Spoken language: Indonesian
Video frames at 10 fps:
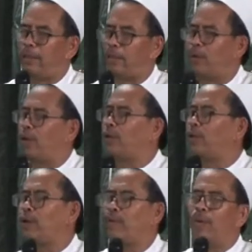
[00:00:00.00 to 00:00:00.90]

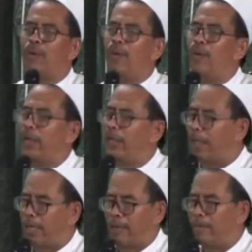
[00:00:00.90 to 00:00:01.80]
Roto
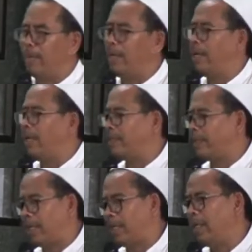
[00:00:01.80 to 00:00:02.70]
enak
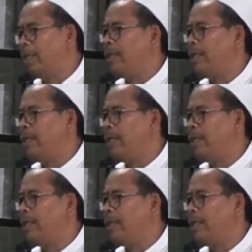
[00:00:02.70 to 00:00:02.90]
masalah.